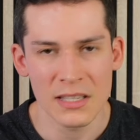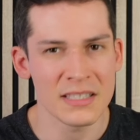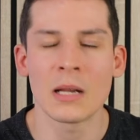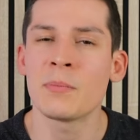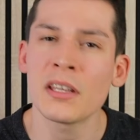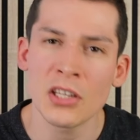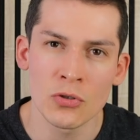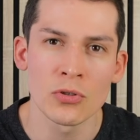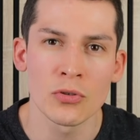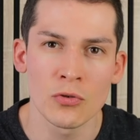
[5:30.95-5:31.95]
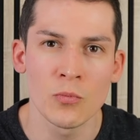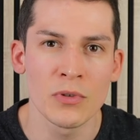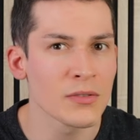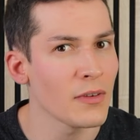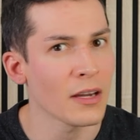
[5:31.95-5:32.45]
C'est la pire des choses que tu
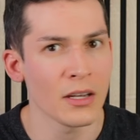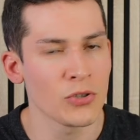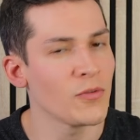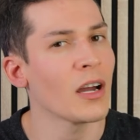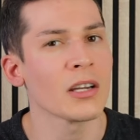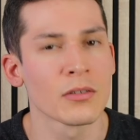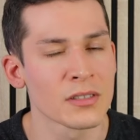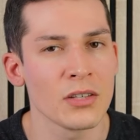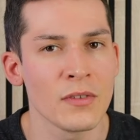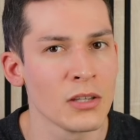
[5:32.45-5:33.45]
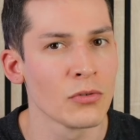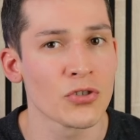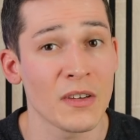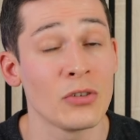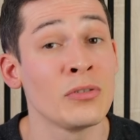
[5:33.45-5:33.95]
puisses faire et tu verras que dans cette vidéo,
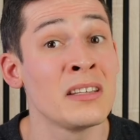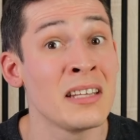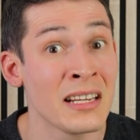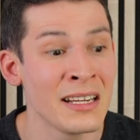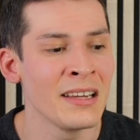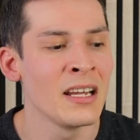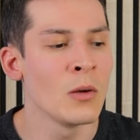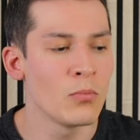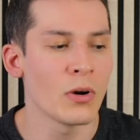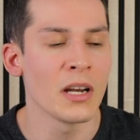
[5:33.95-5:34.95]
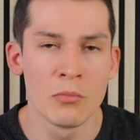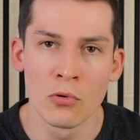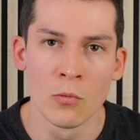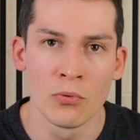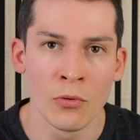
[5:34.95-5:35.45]
je vais te donner des clés pour aller
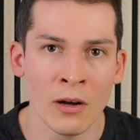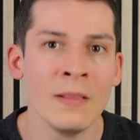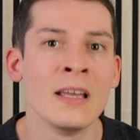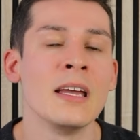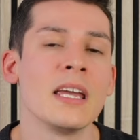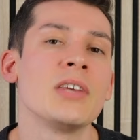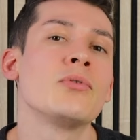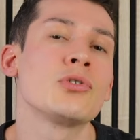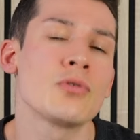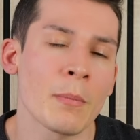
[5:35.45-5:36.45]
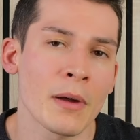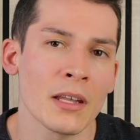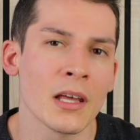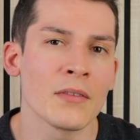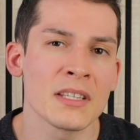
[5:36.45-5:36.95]
beaucoup plus loin. Et il faut que tu
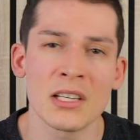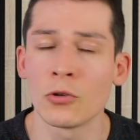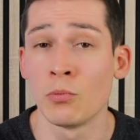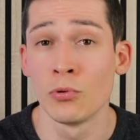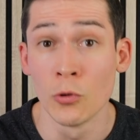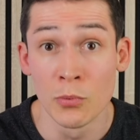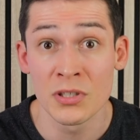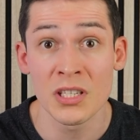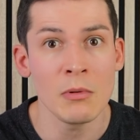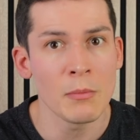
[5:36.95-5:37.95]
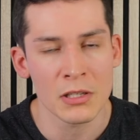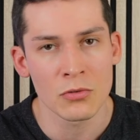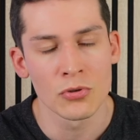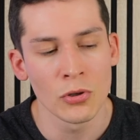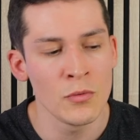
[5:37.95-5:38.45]
apprennes à investir le plus tôt possible
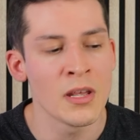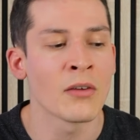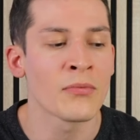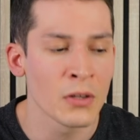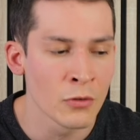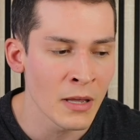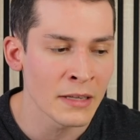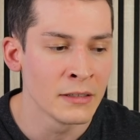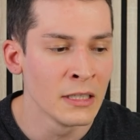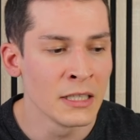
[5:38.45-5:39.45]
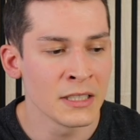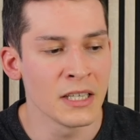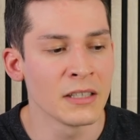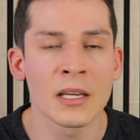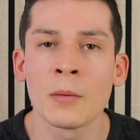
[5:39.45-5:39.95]
parce qu'aujourd'hui, il y a un phénomène
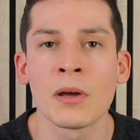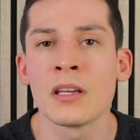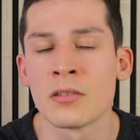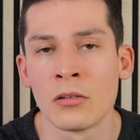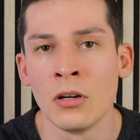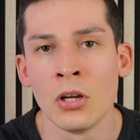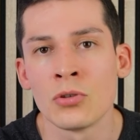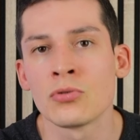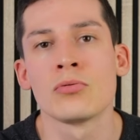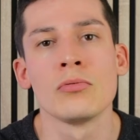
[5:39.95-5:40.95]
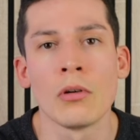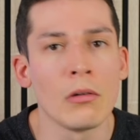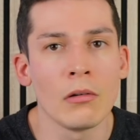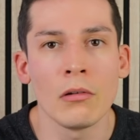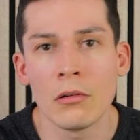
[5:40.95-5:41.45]
qui est très présent
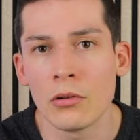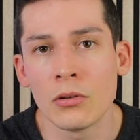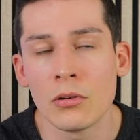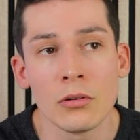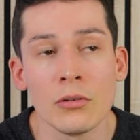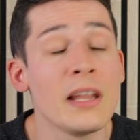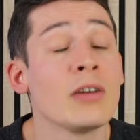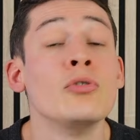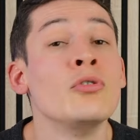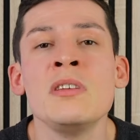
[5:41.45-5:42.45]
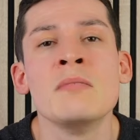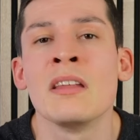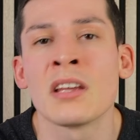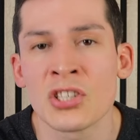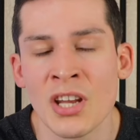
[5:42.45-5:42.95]
sur euh, l'économie de
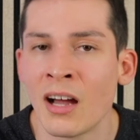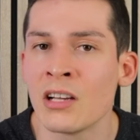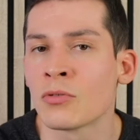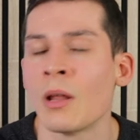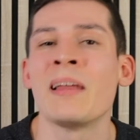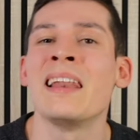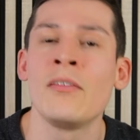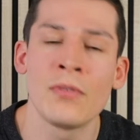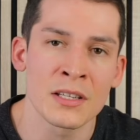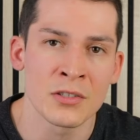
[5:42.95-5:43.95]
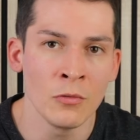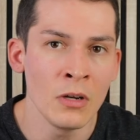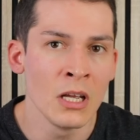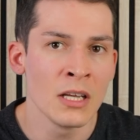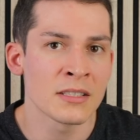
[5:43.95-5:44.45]
manière générale, ce qu'on appelle l'inflation.
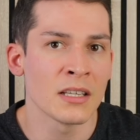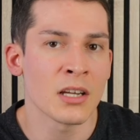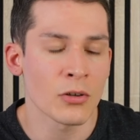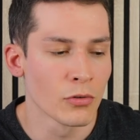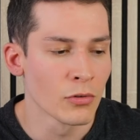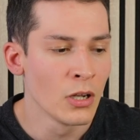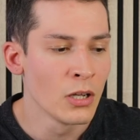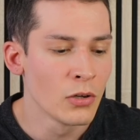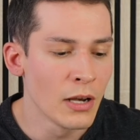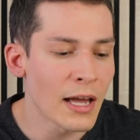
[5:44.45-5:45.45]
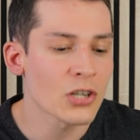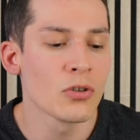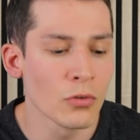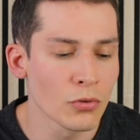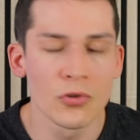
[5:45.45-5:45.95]
C'est-à-dire que
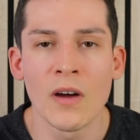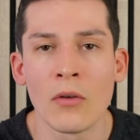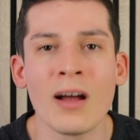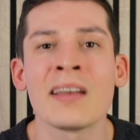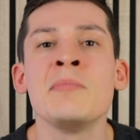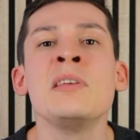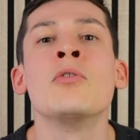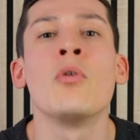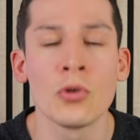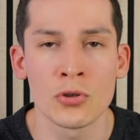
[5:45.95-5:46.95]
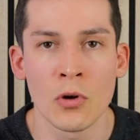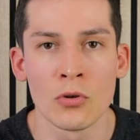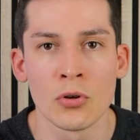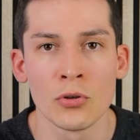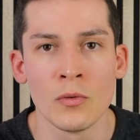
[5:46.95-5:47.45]
l'argent que tu vas avoir, les 1000 euros que tu
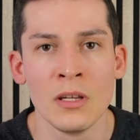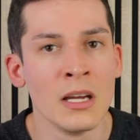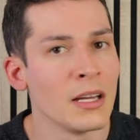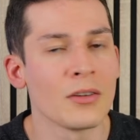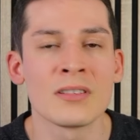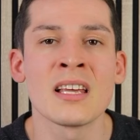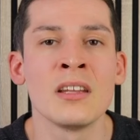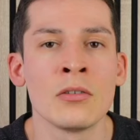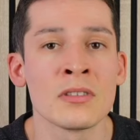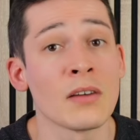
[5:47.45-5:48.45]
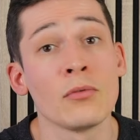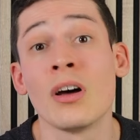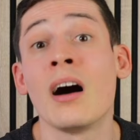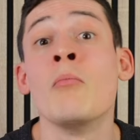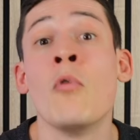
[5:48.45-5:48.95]
as aujourd'hui, dans un an, ça
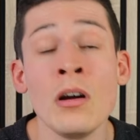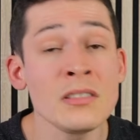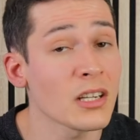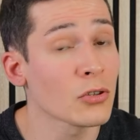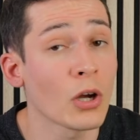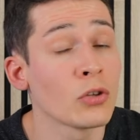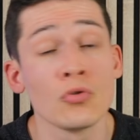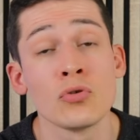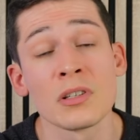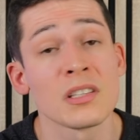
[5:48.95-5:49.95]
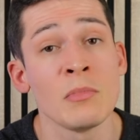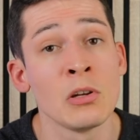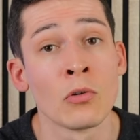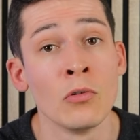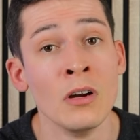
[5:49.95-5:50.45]
vaudra moins. C'est-à-dire que tu auras toujours ces
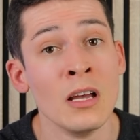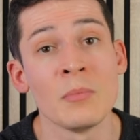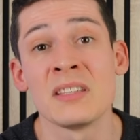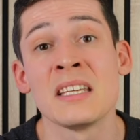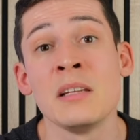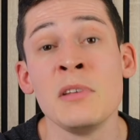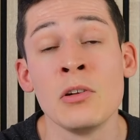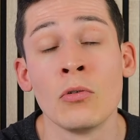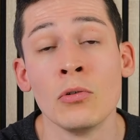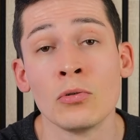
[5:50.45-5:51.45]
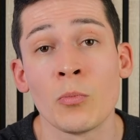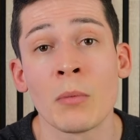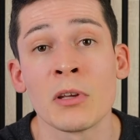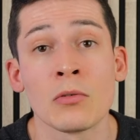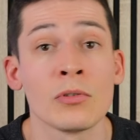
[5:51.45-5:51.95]
1000 euros, mais ces 1000 euros te
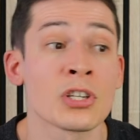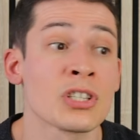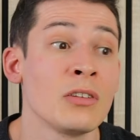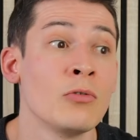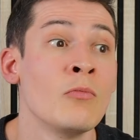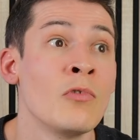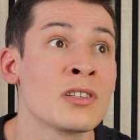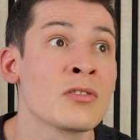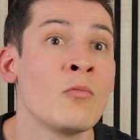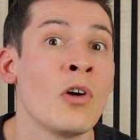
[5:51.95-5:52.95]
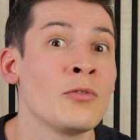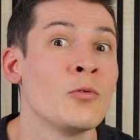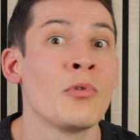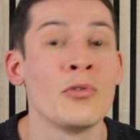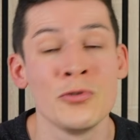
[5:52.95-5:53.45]
permettront d'acheter de moins en moins
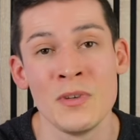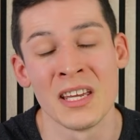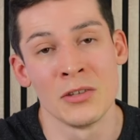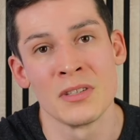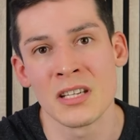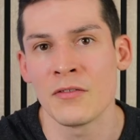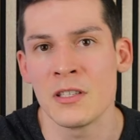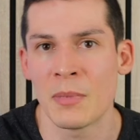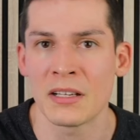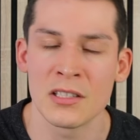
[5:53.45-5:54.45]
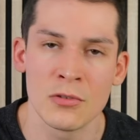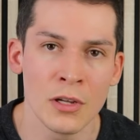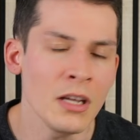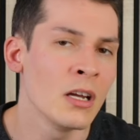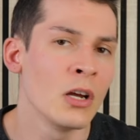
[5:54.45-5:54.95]
de produits et de services
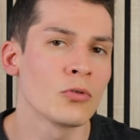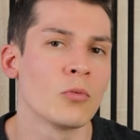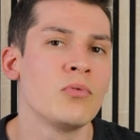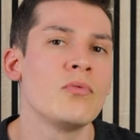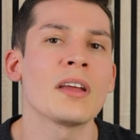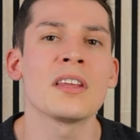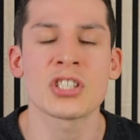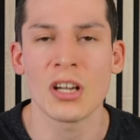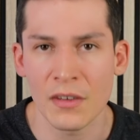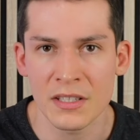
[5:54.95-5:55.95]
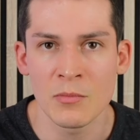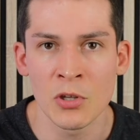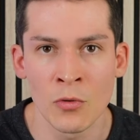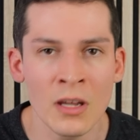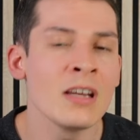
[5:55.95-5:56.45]
particuliers. Ton pouvoir d'achat va
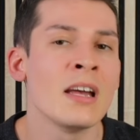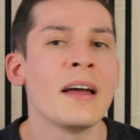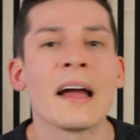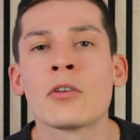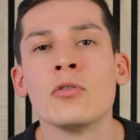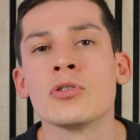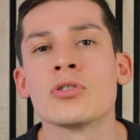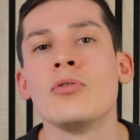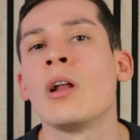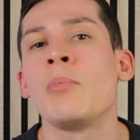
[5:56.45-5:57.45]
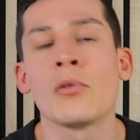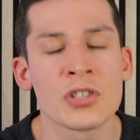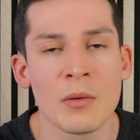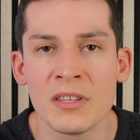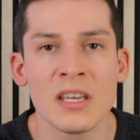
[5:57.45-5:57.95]
diminuer à cause de la
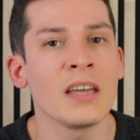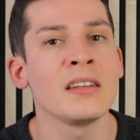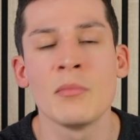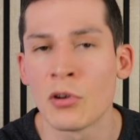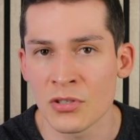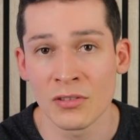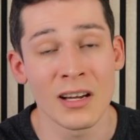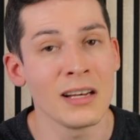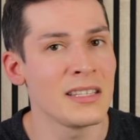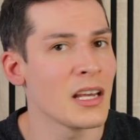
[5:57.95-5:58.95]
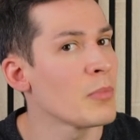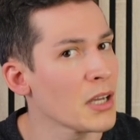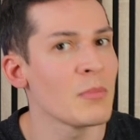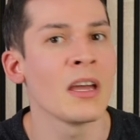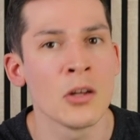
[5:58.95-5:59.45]
planche à billets des banques centrales qui
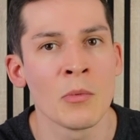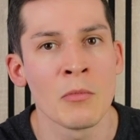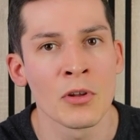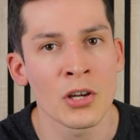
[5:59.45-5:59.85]
impriment énormément